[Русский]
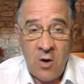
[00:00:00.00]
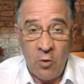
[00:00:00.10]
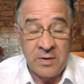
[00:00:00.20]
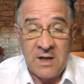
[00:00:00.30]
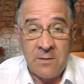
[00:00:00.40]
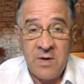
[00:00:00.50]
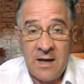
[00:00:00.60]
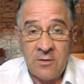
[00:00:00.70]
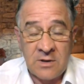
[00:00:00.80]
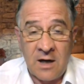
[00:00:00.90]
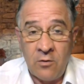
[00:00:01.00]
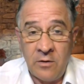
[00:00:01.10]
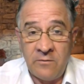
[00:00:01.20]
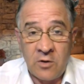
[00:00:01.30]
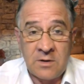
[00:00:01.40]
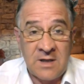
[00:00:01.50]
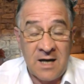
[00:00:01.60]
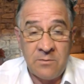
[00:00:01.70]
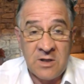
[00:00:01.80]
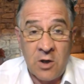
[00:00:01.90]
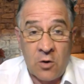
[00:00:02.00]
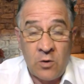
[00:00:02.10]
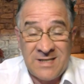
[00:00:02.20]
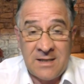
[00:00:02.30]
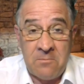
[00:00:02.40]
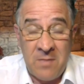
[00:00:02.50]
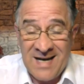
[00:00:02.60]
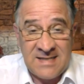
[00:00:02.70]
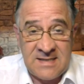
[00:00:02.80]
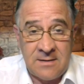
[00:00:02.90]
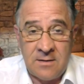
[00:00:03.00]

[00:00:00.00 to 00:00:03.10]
употребляют такой вот термин «родина-мать»,